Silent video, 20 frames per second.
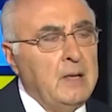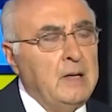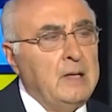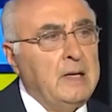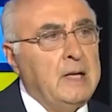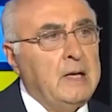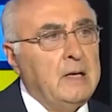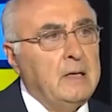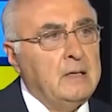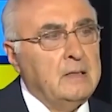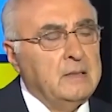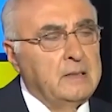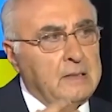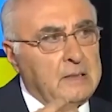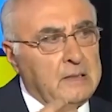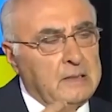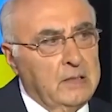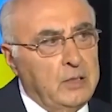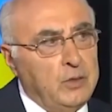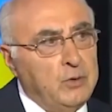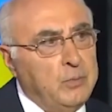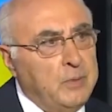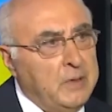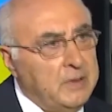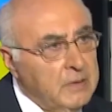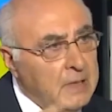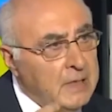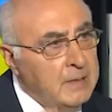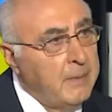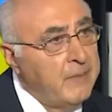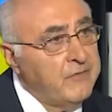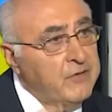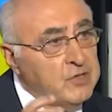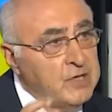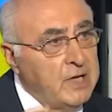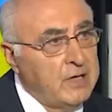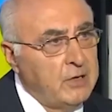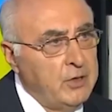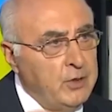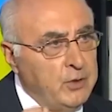ل انه ما في
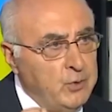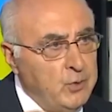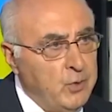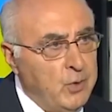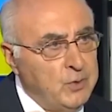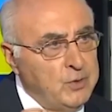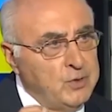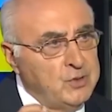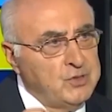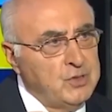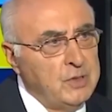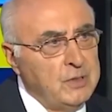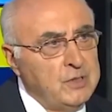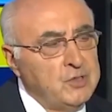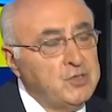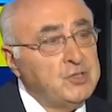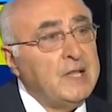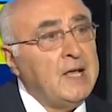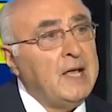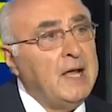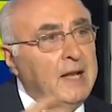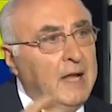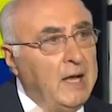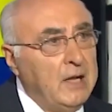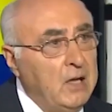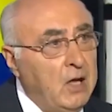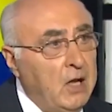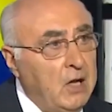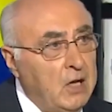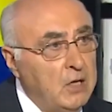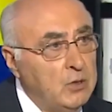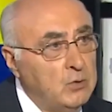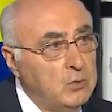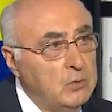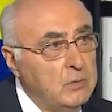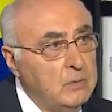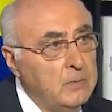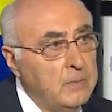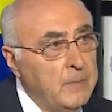شك انه من اي ناحيه اشتغل على حاله